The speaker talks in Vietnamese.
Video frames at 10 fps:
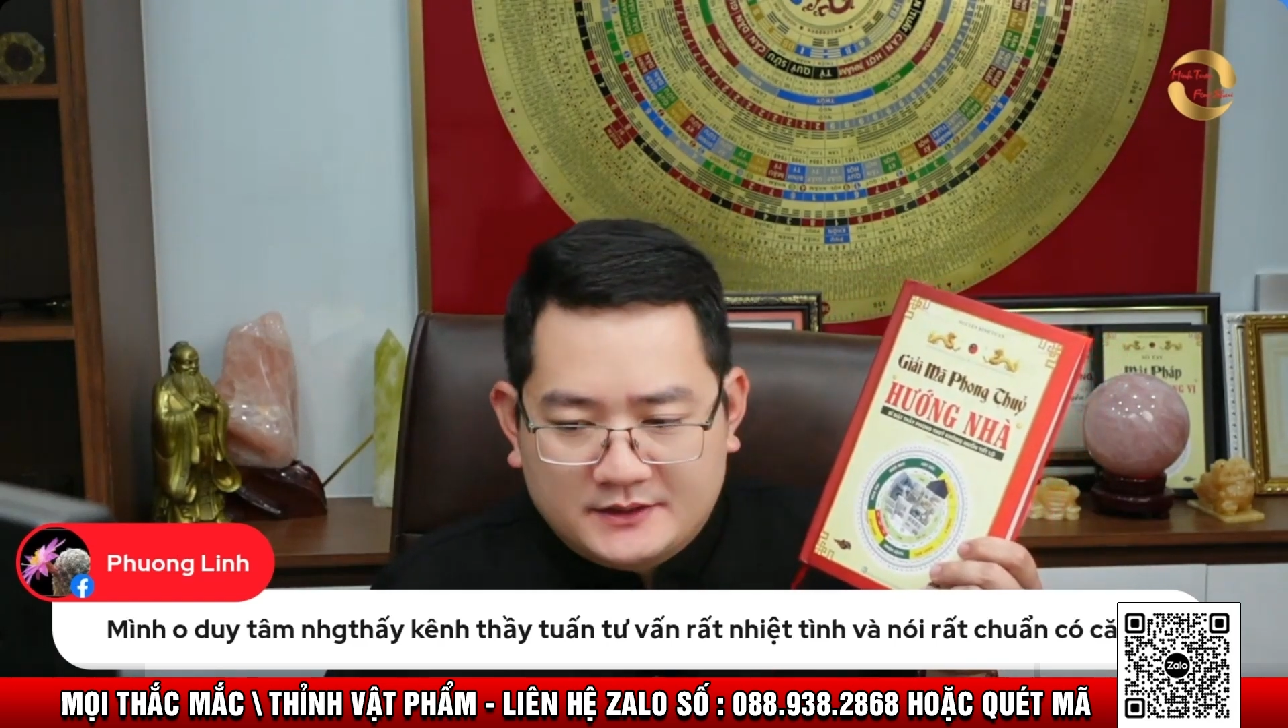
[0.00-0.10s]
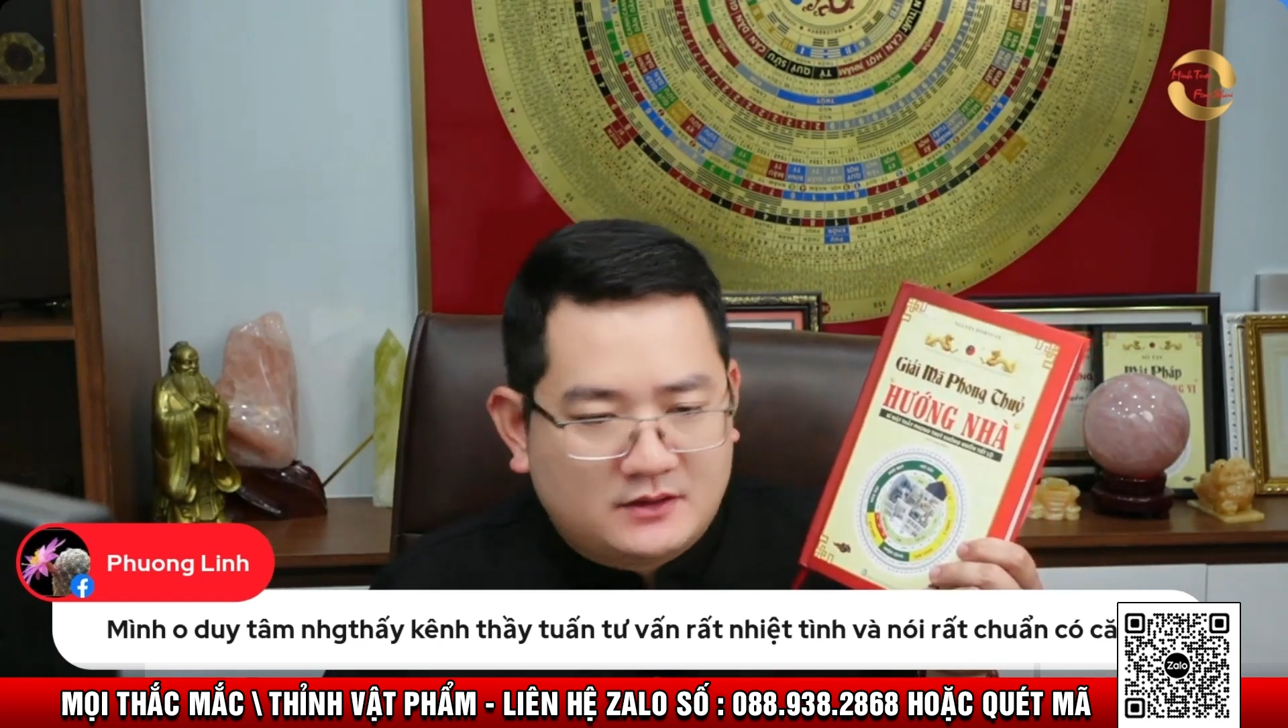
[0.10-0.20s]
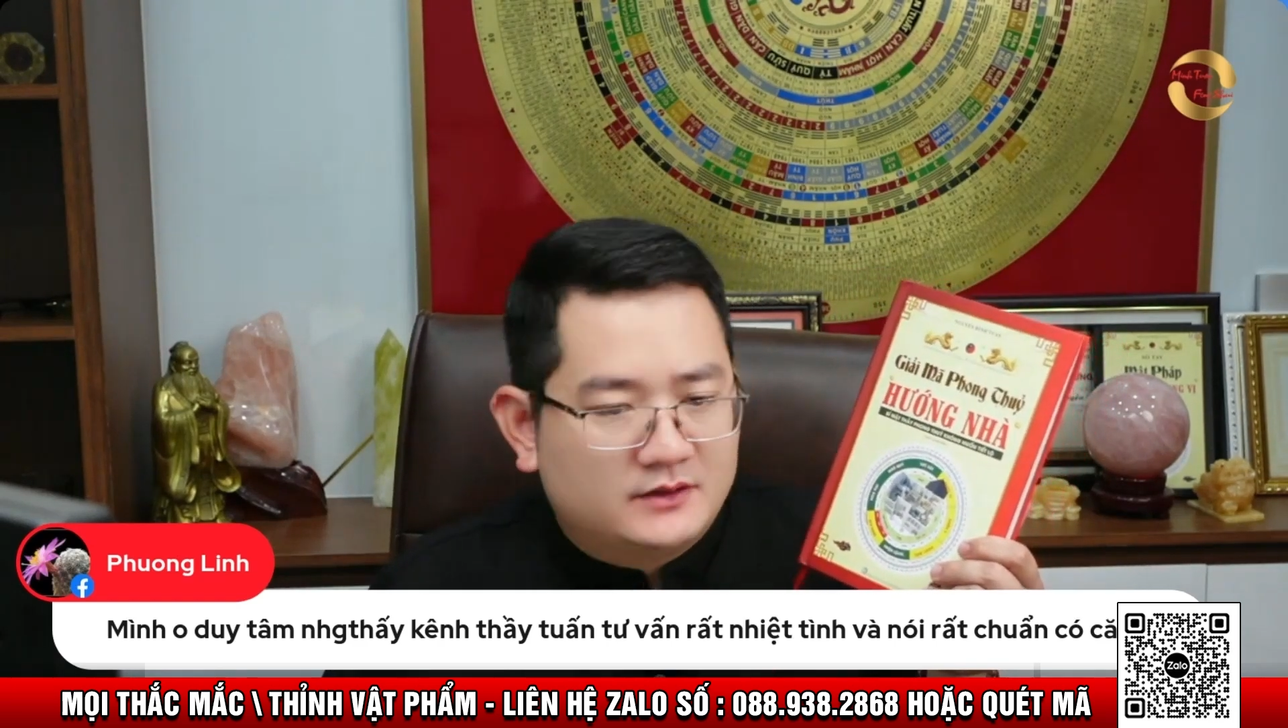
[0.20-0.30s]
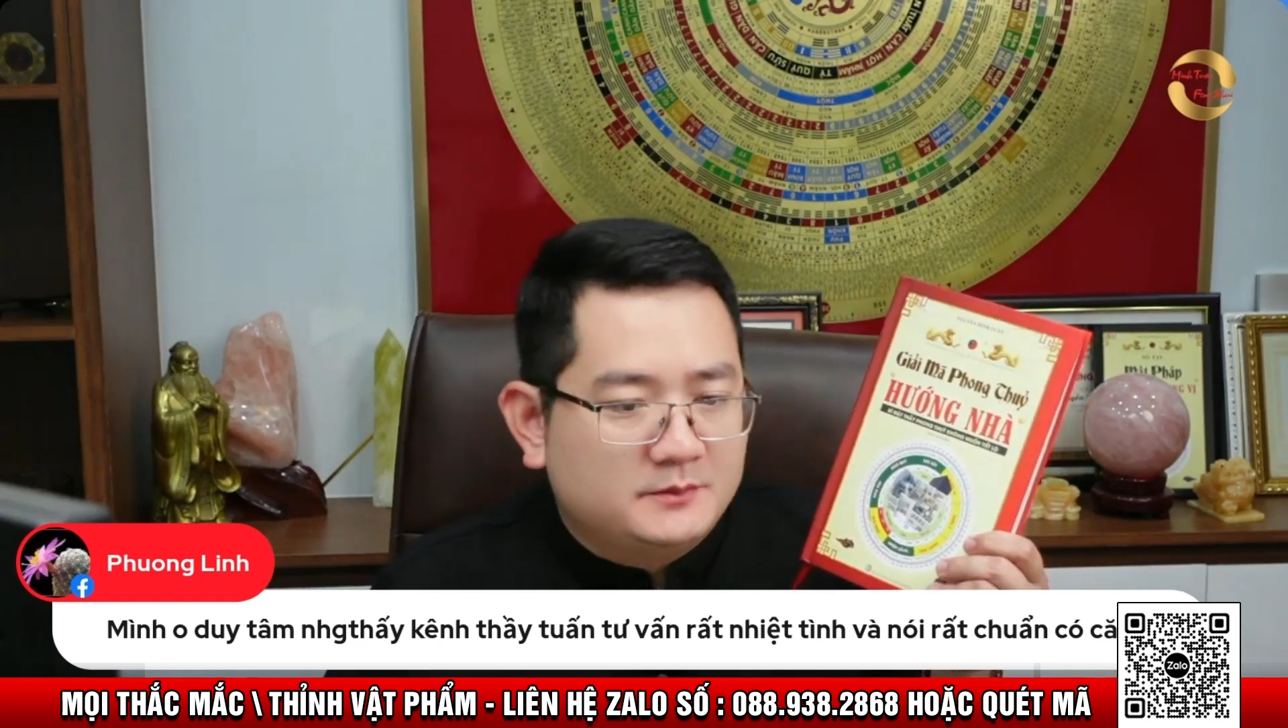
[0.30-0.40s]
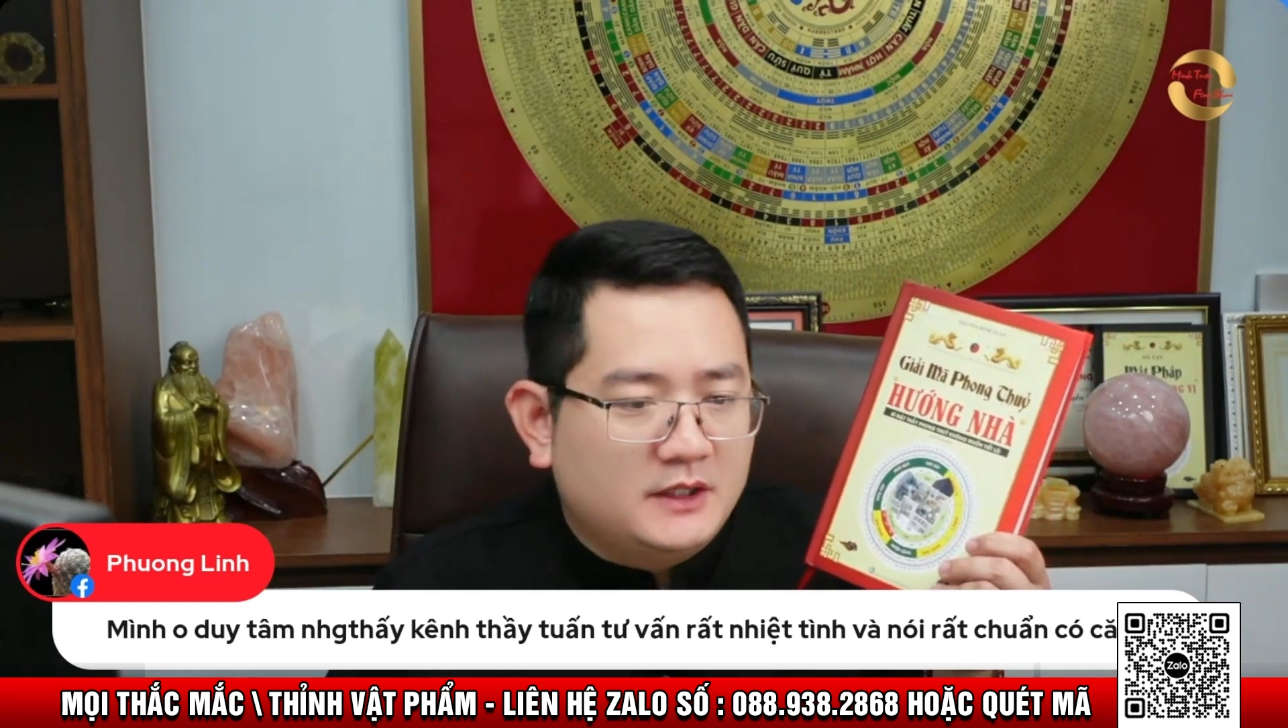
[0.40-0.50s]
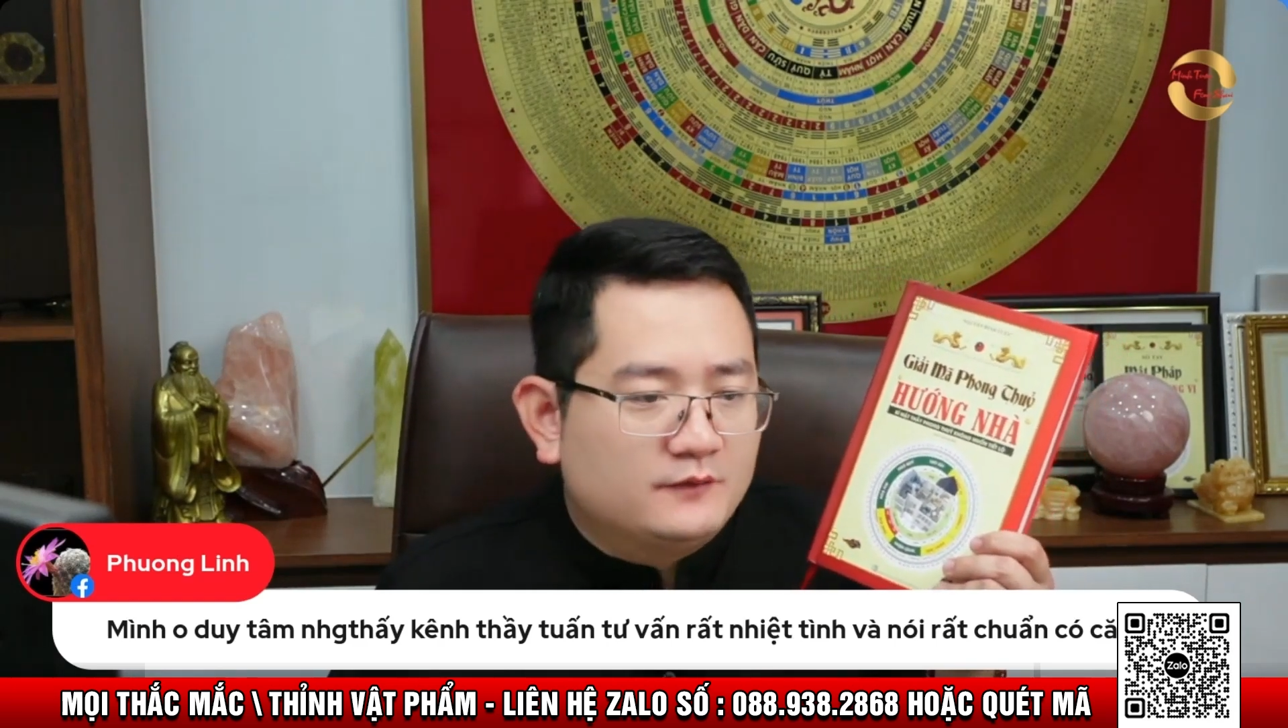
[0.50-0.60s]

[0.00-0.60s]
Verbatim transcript: có những biện